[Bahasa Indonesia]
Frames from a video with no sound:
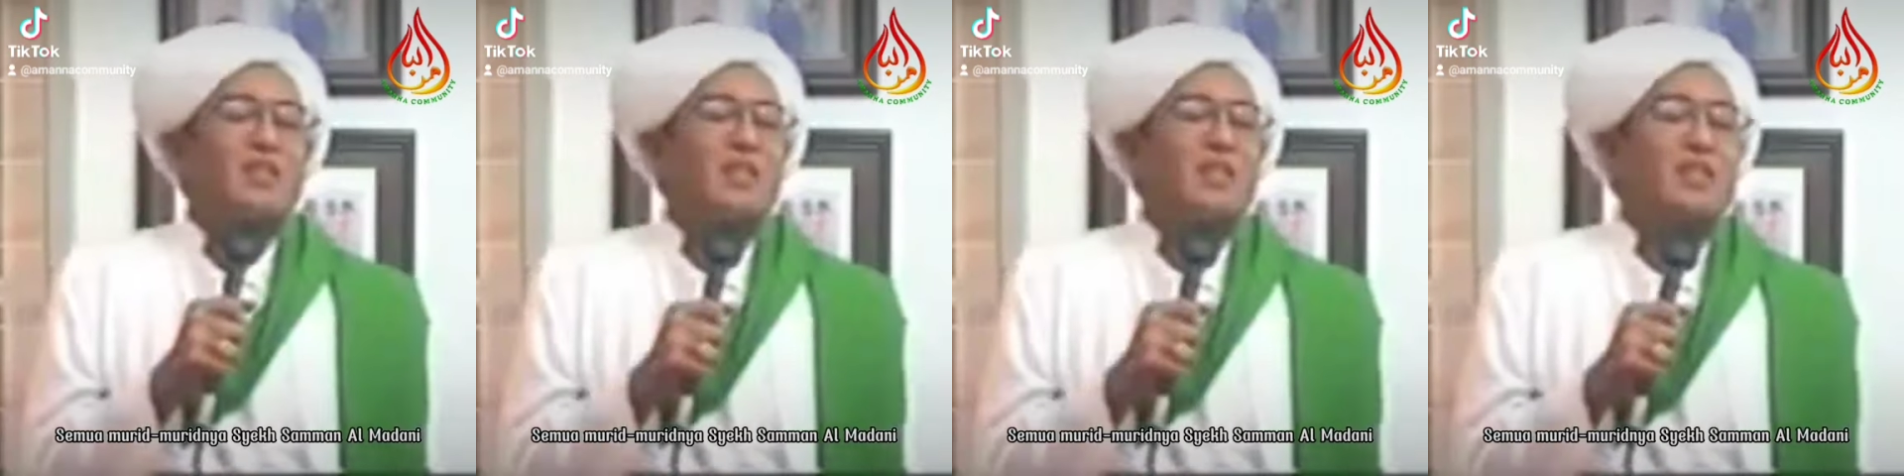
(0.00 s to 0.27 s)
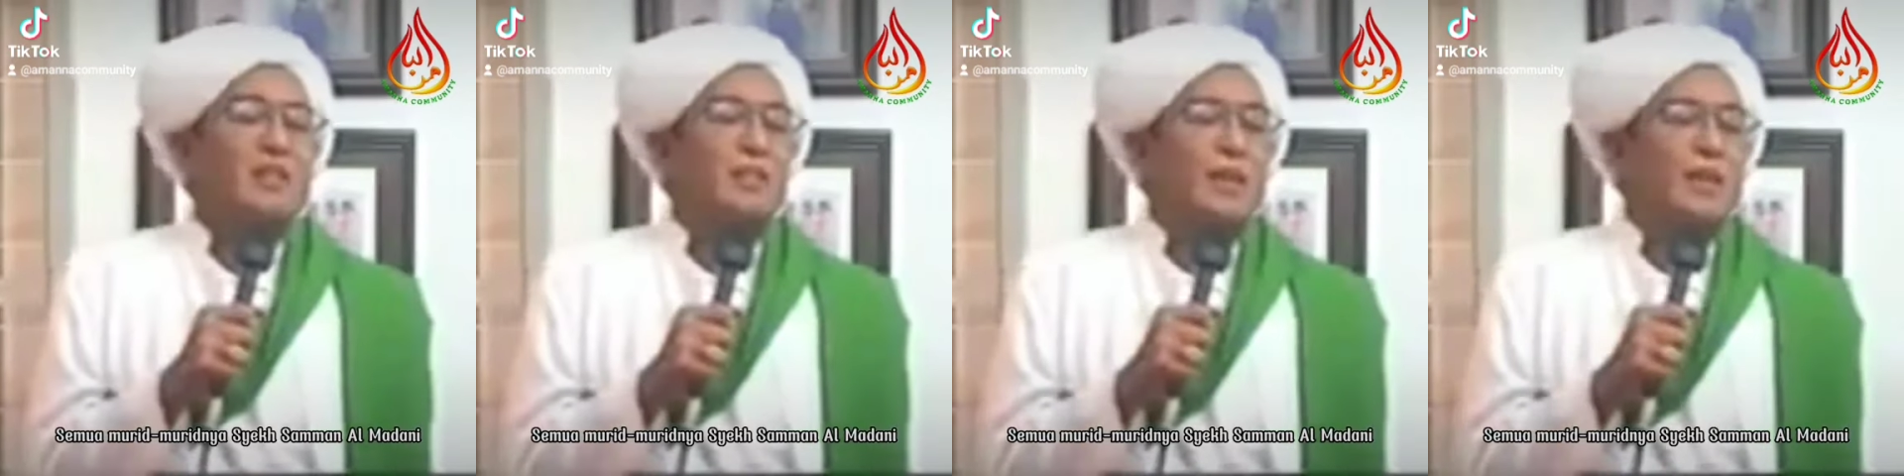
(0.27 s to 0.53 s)

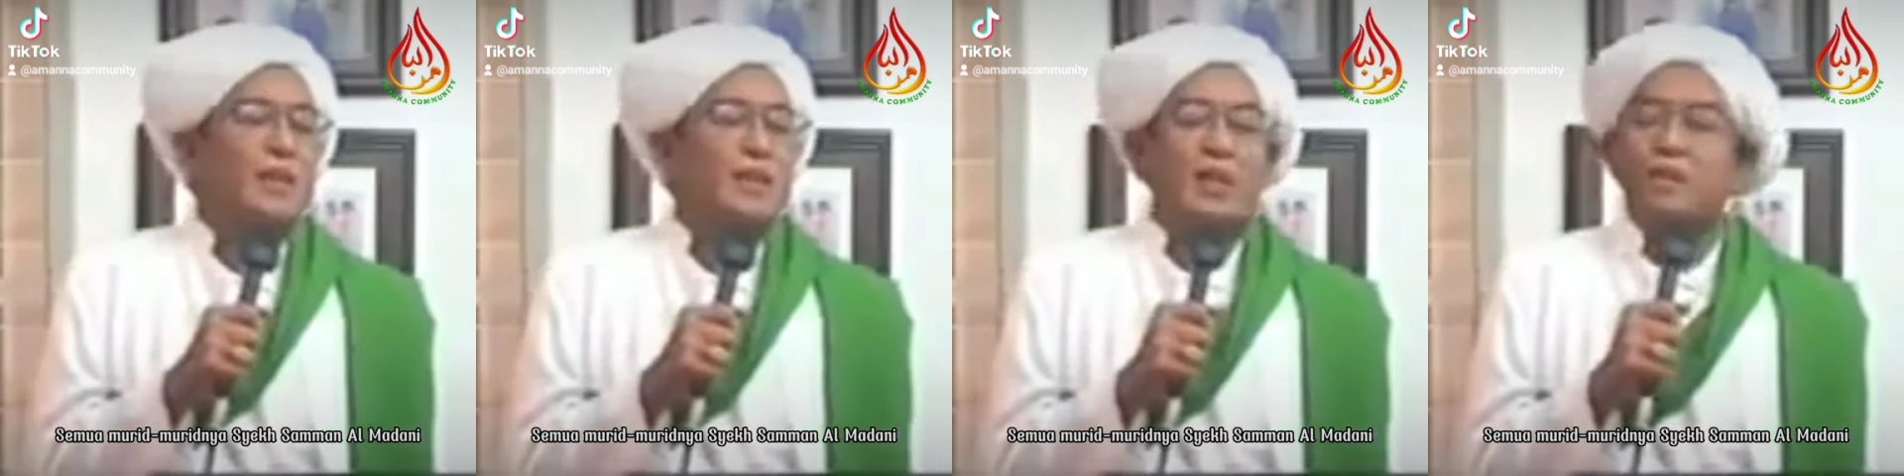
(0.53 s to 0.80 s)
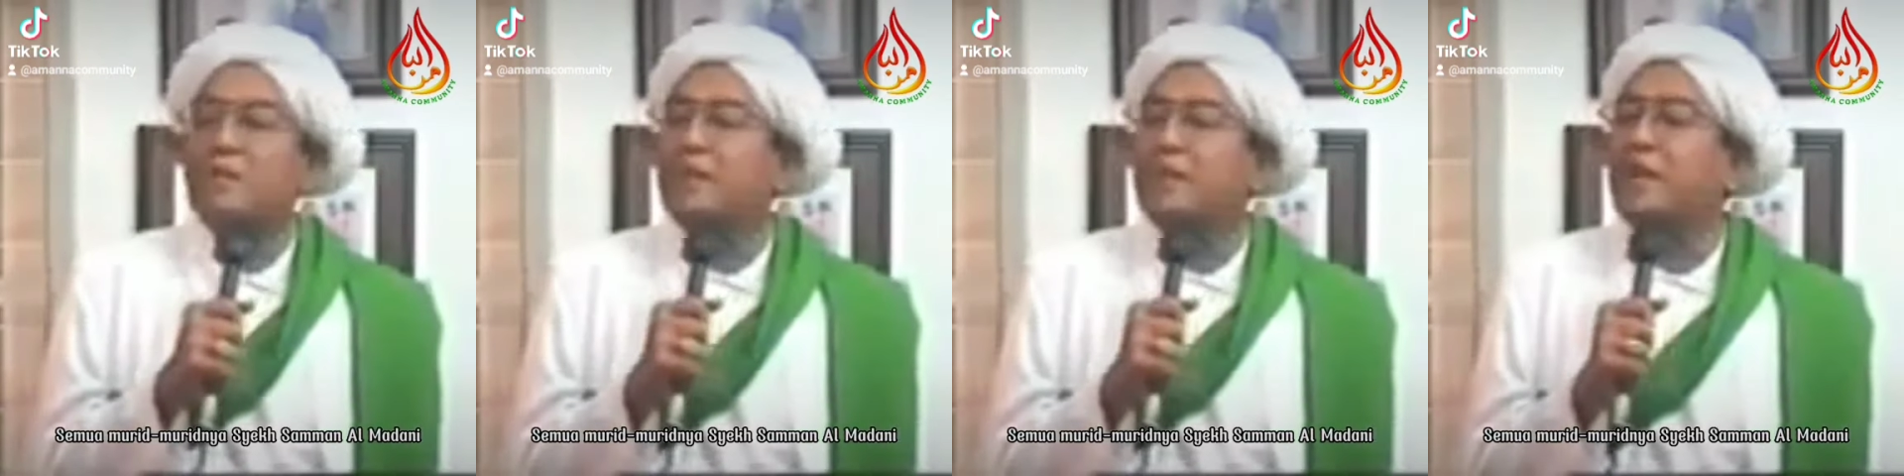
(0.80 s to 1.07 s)
Syekh Saman
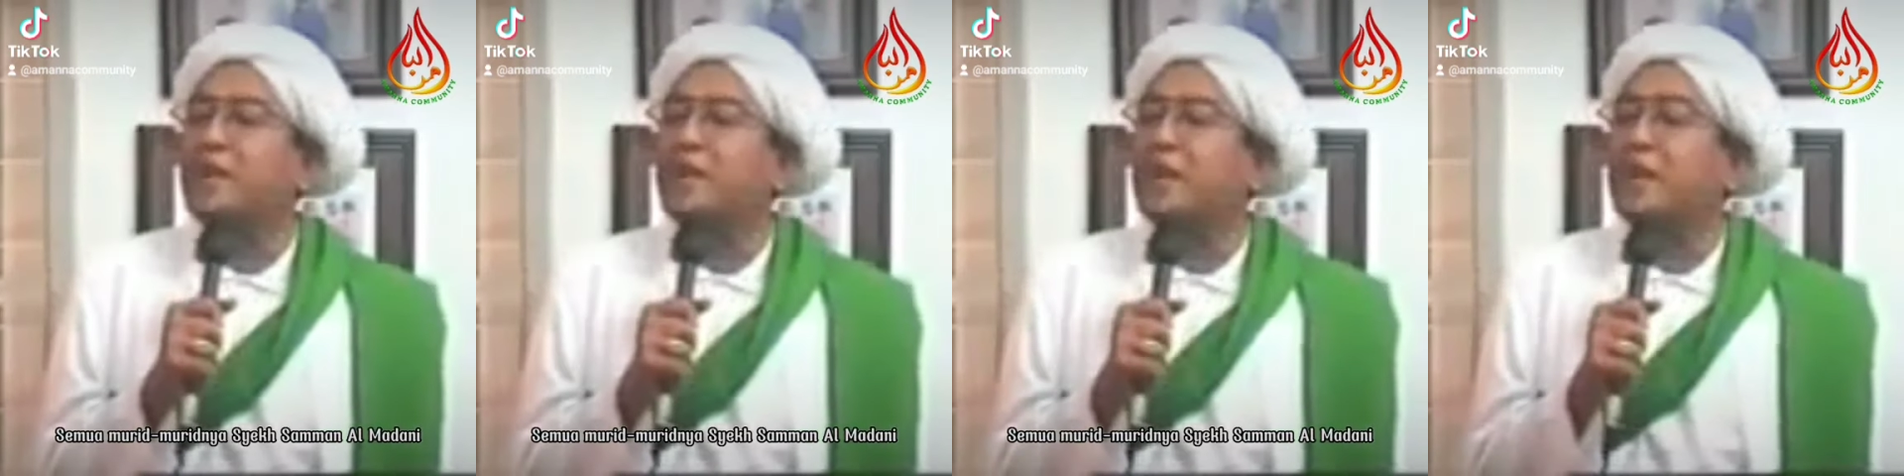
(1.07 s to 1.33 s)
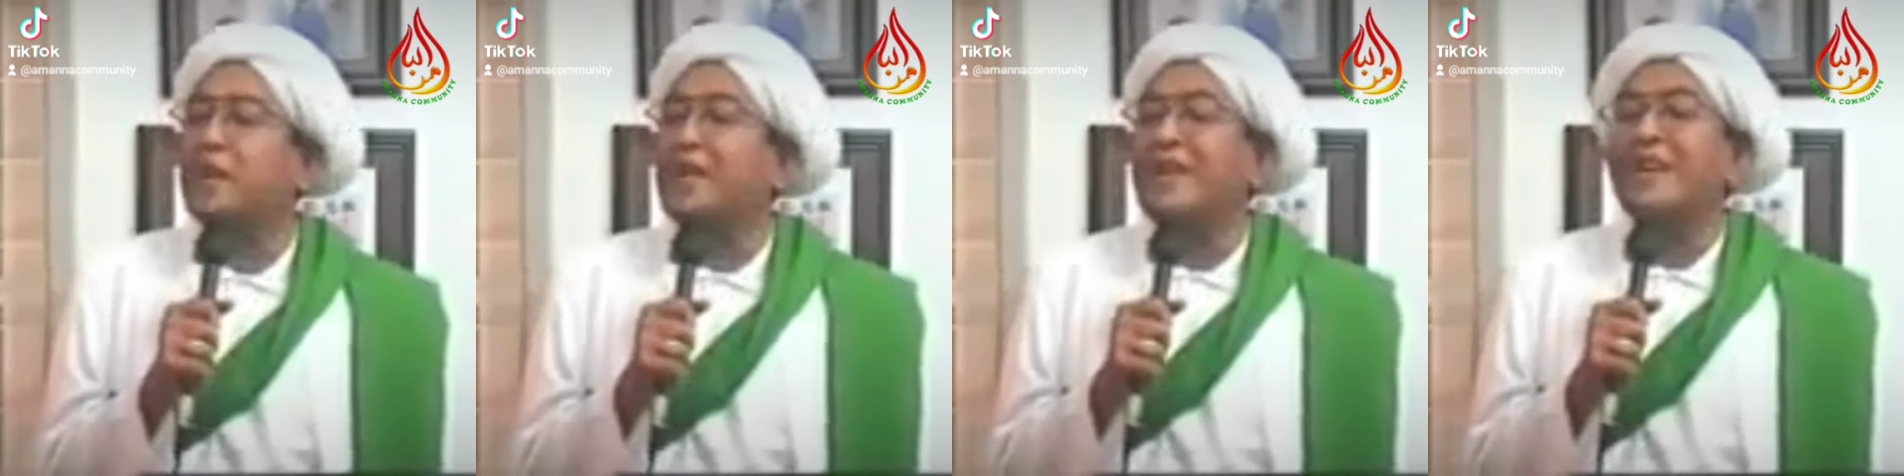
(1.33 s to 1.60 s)

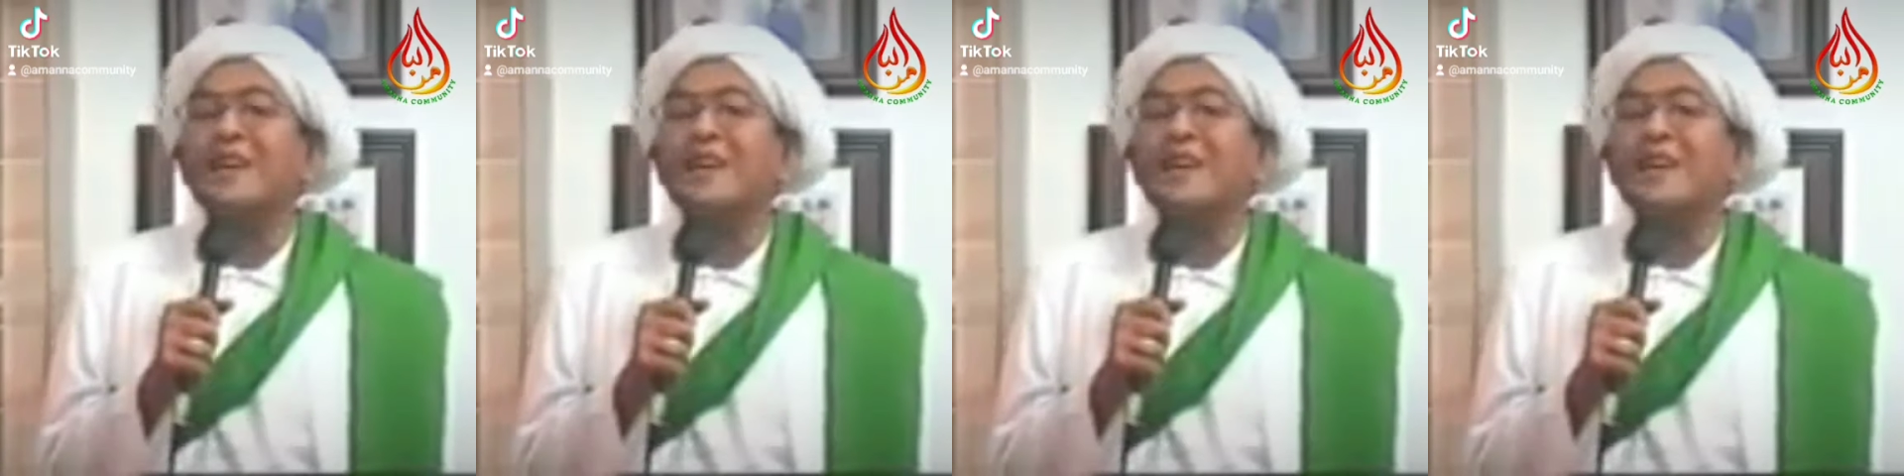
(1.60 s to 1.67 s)
Al-Madani,